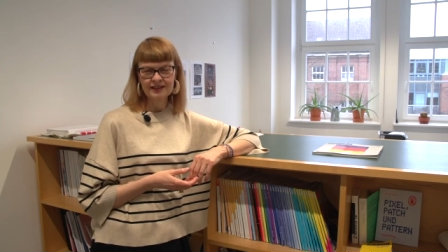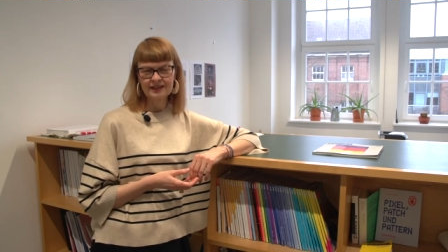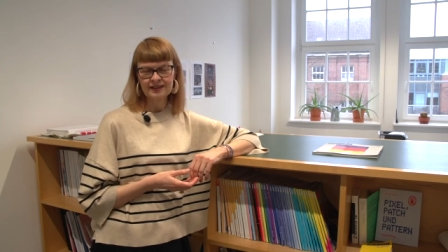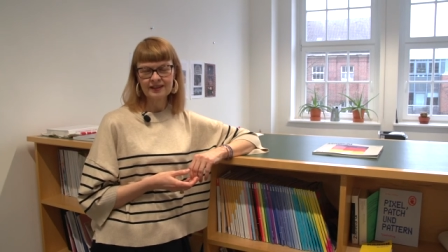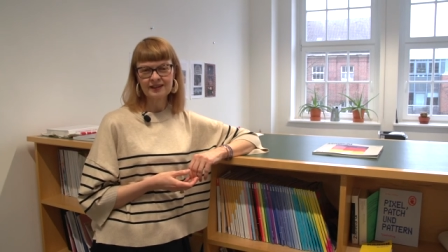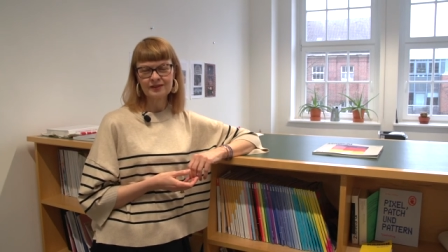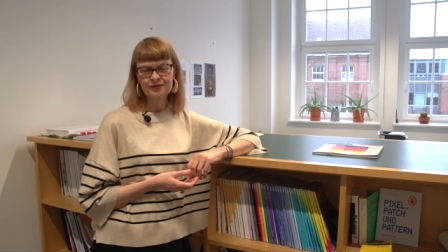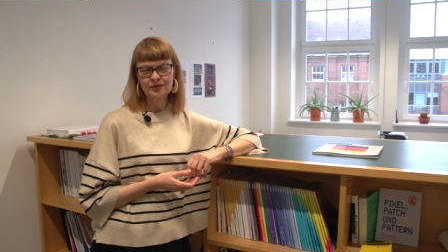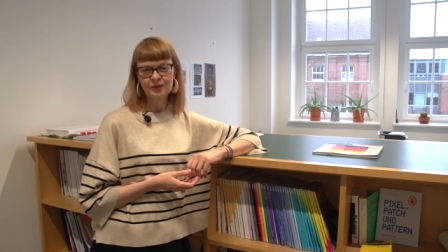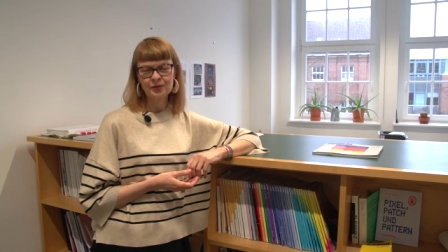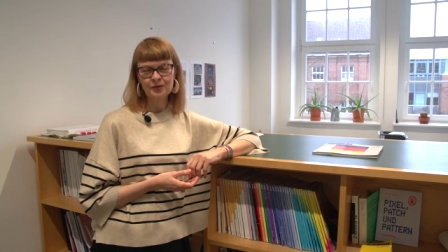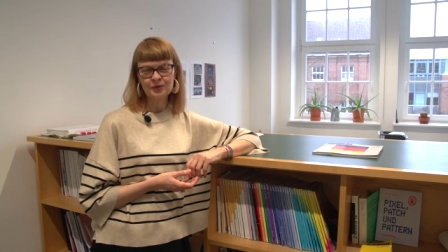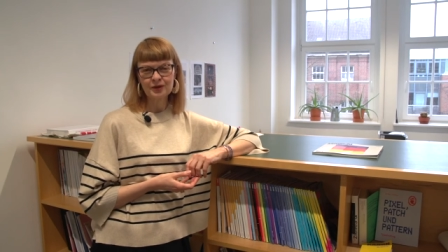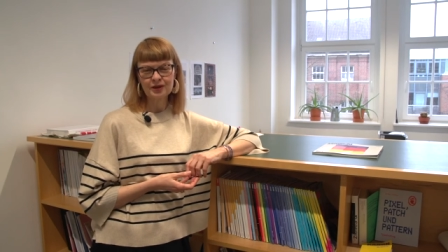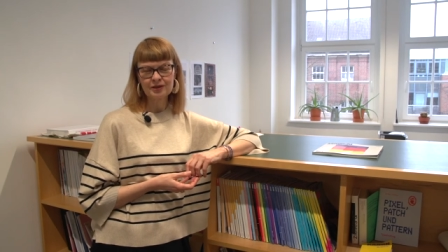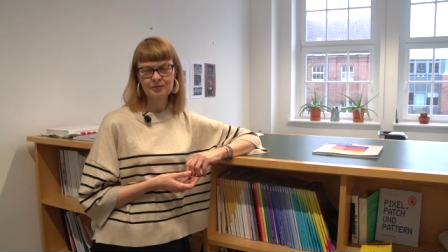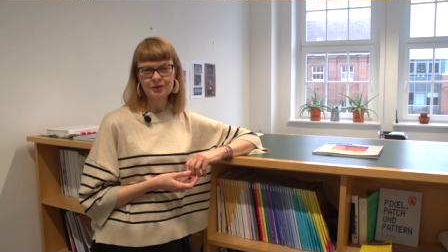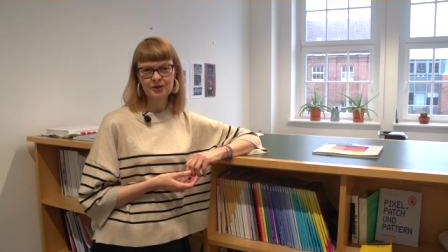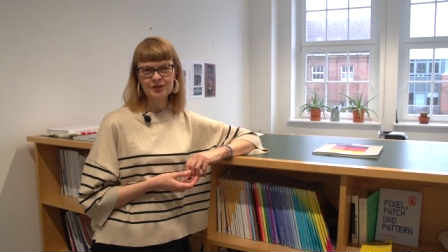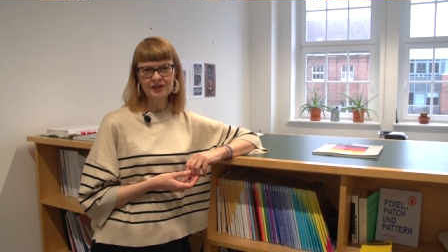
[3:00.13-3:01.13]
äh,
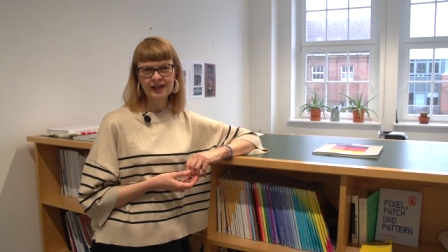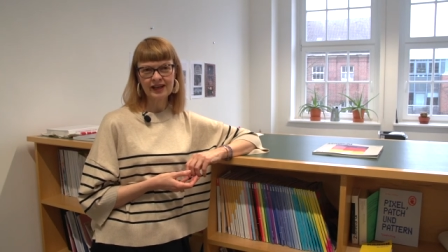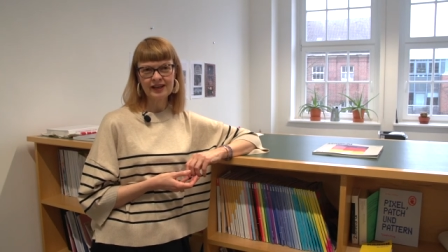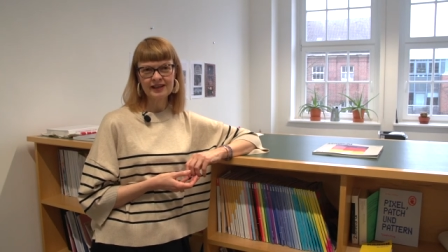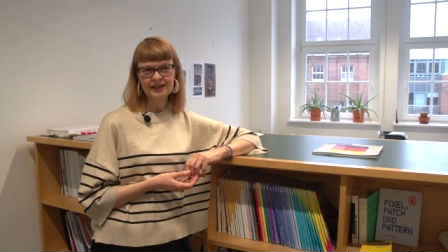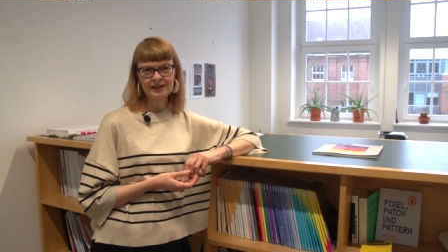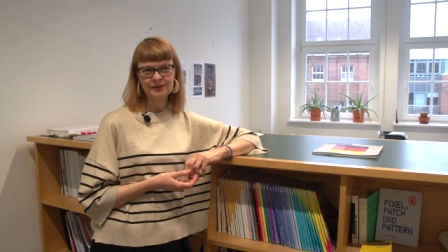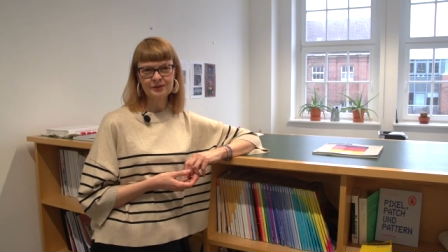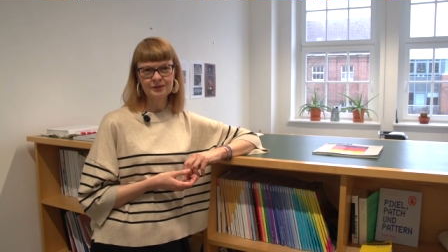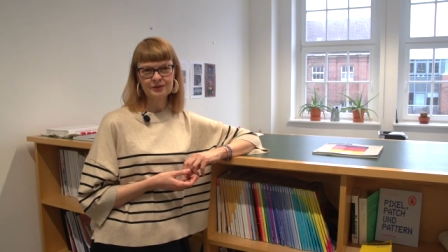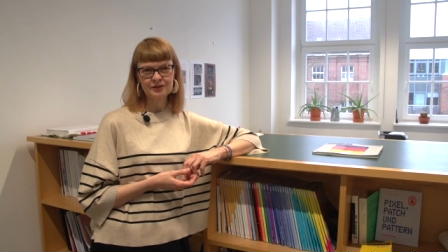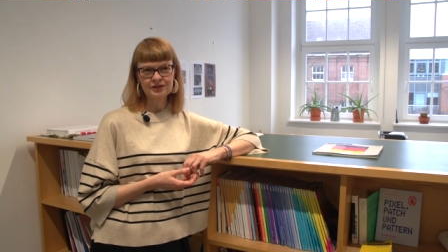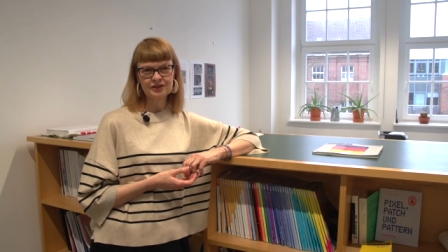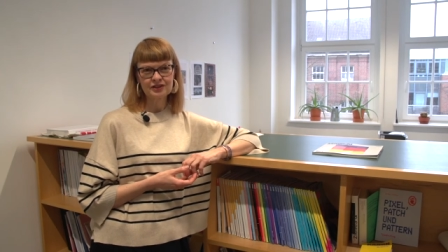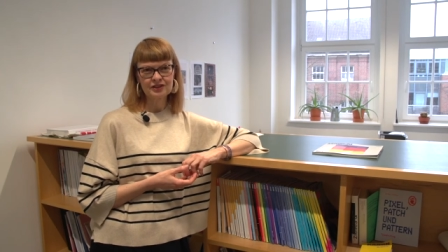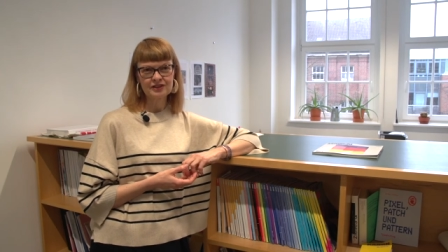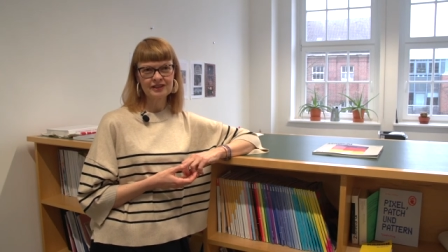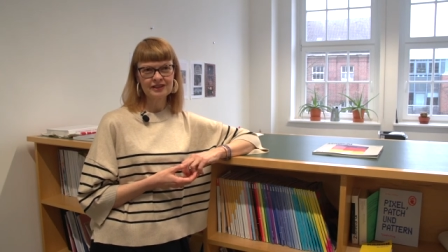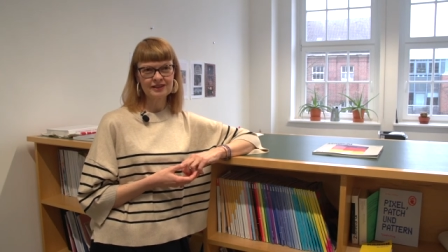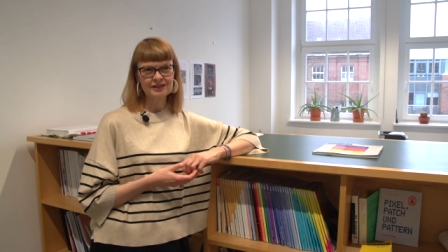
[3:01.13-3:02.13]
früheren Modellen der
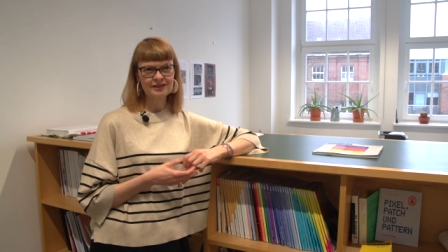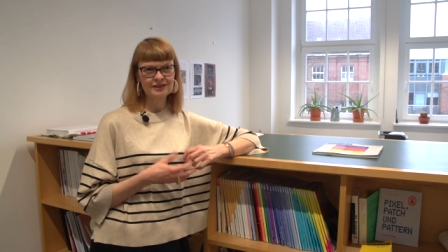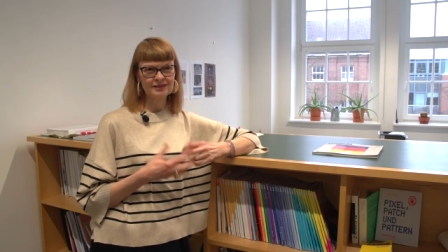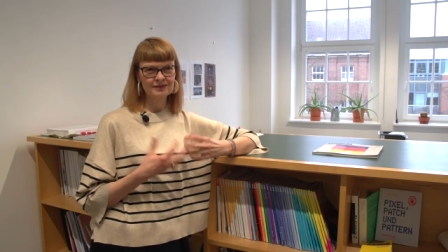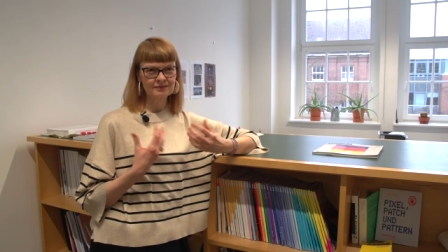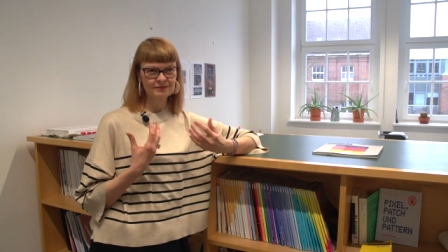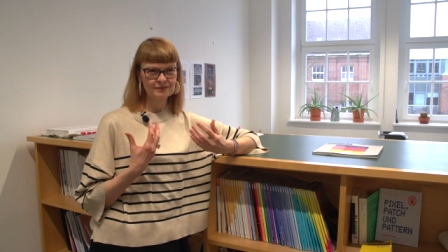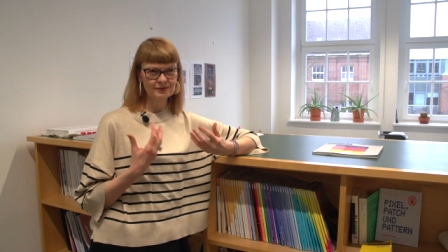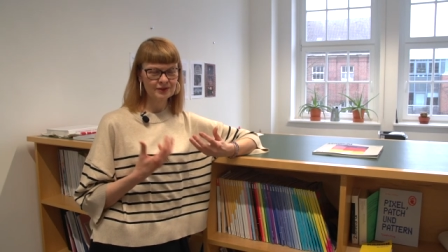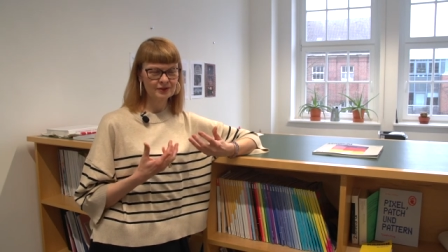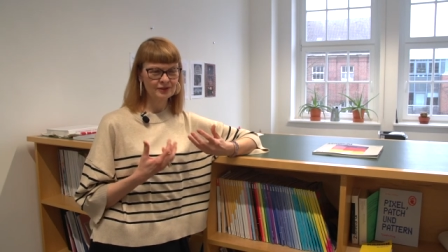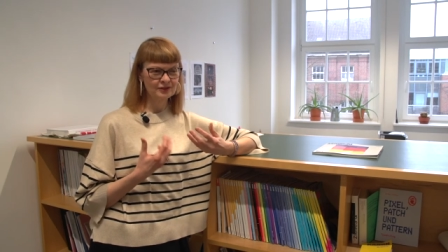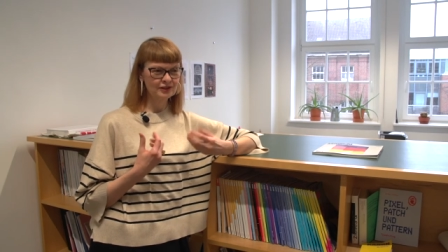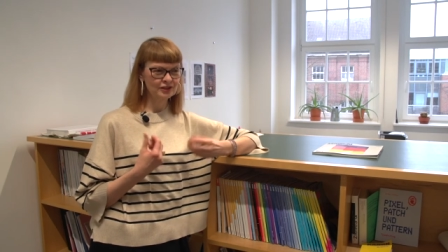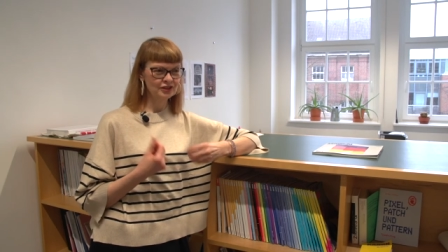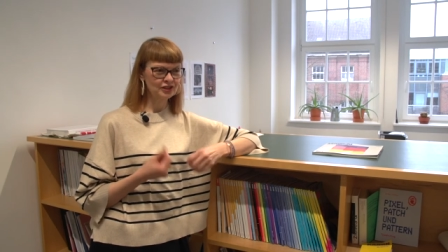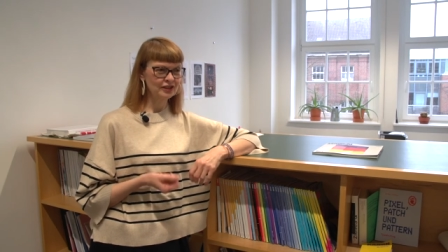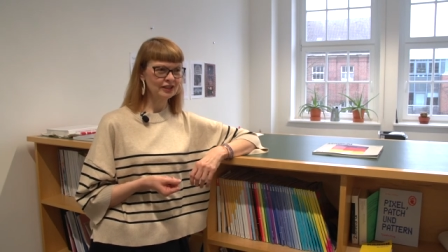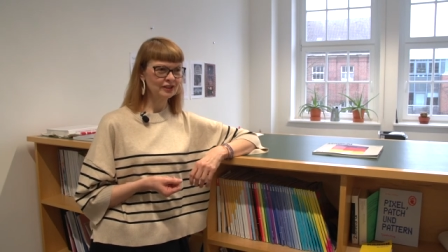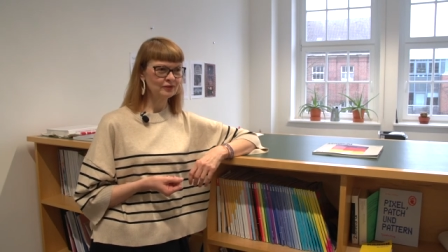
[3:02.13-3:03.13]
Kunstgeschichte,
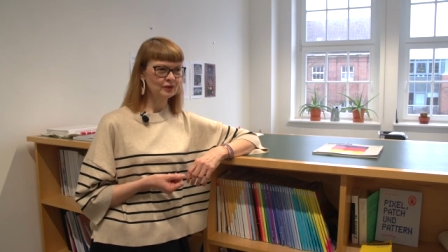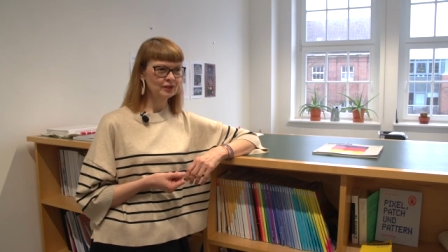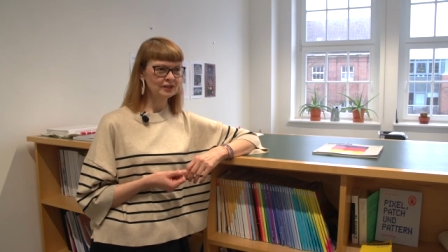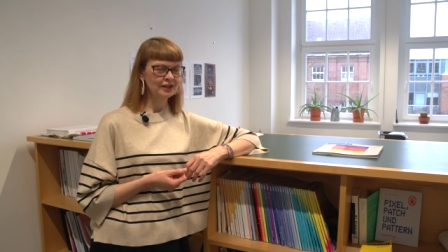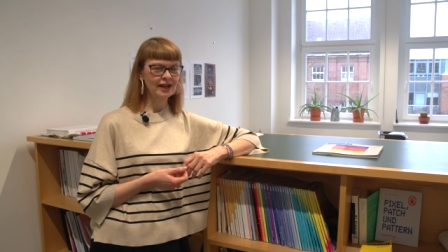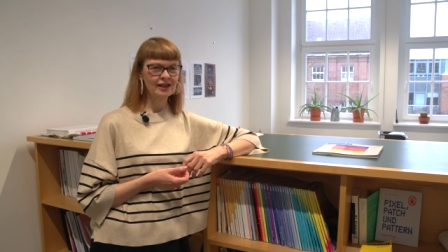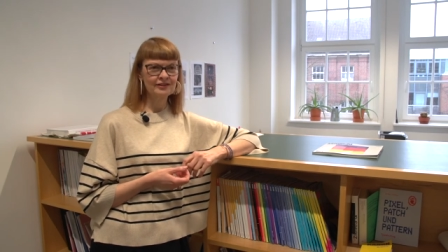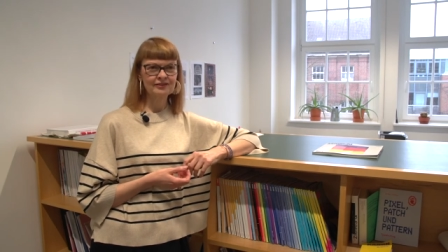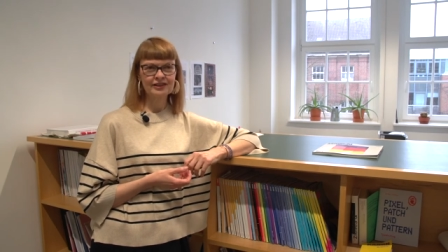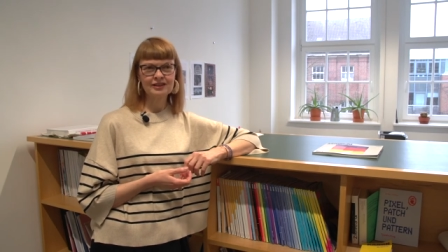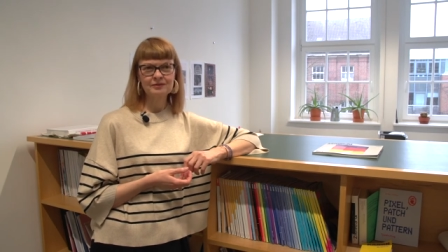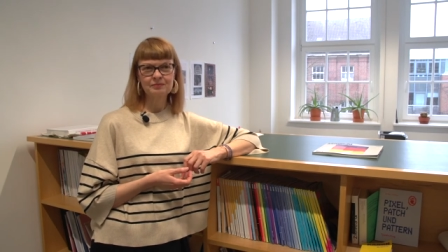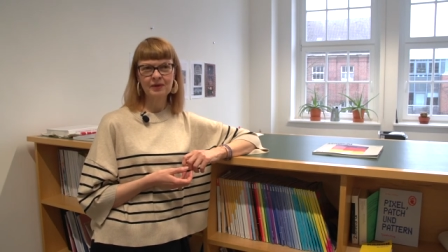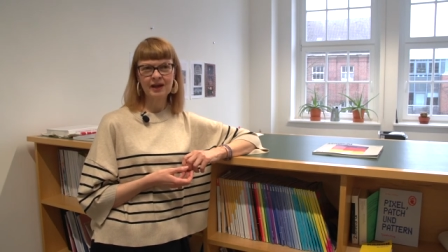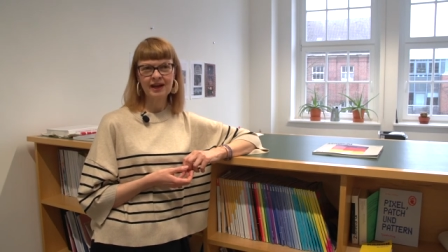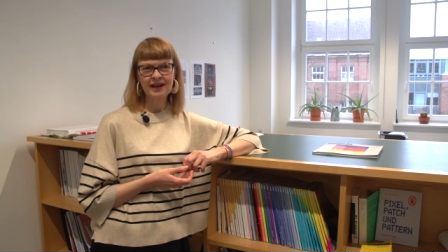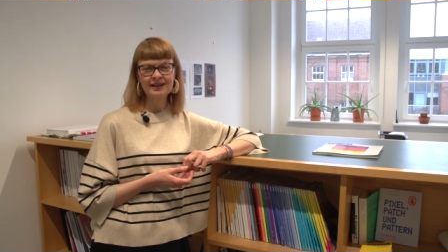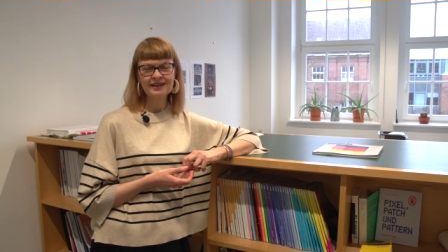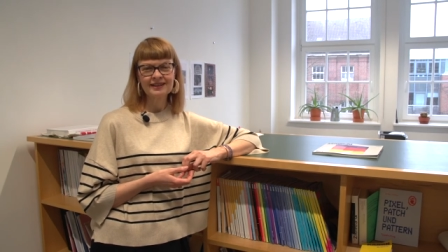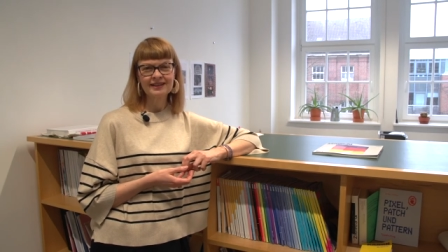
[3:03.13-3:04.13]
besonders Stichwort Alfred
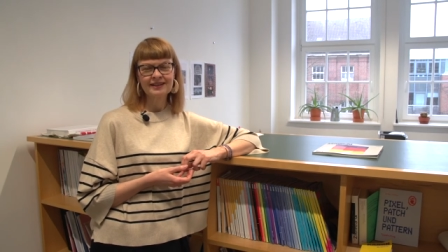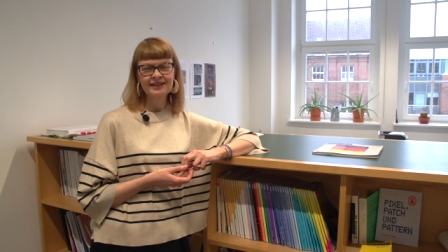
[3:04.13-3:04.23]
Barr,